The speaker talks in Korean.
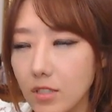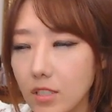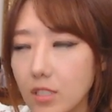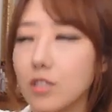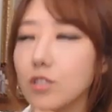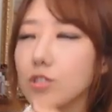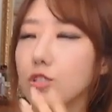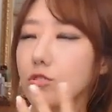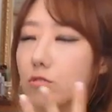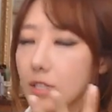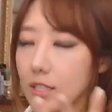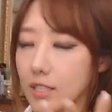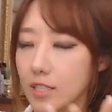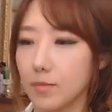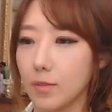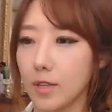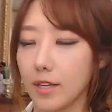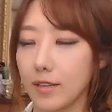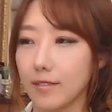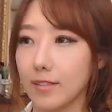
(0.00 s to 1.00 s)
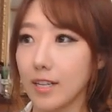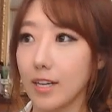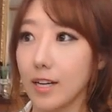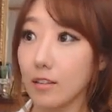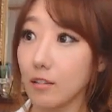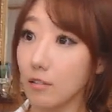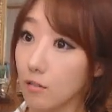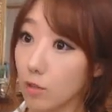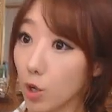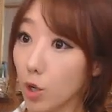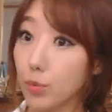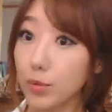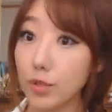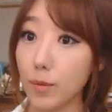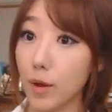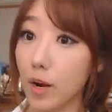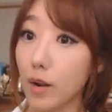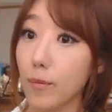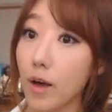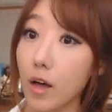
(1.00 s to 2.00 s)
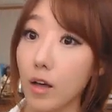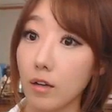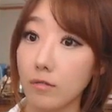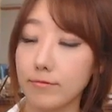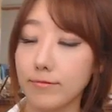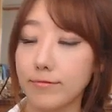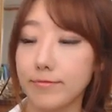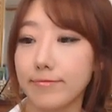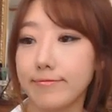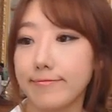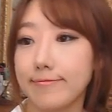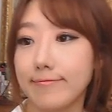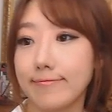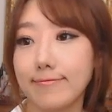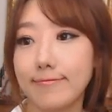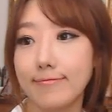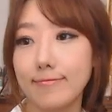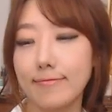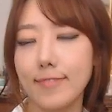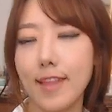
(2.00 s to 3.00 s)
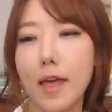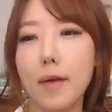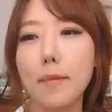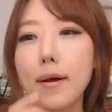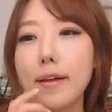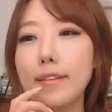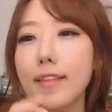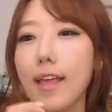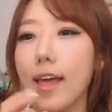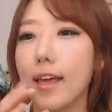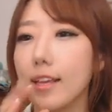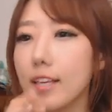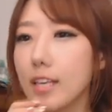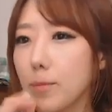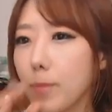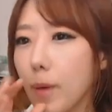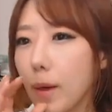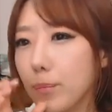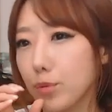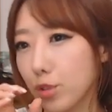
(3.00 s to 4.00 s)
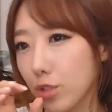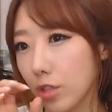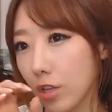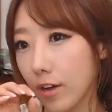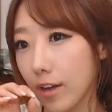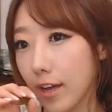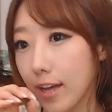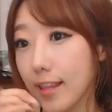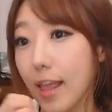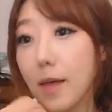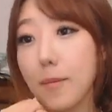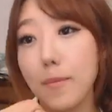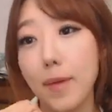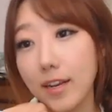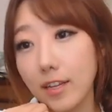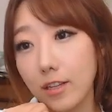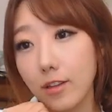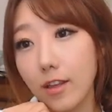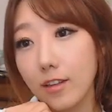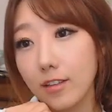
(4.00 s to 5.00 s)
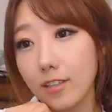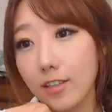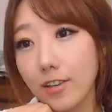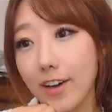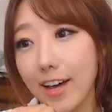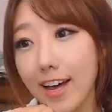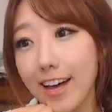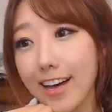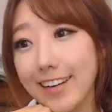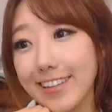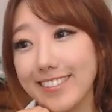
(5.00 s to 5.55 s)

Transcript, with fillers: 이런 식으로 가시면 돼요. 여러분이 말해봐. 내, 마, 내 입에 붙어야 내 말이 되는 거야.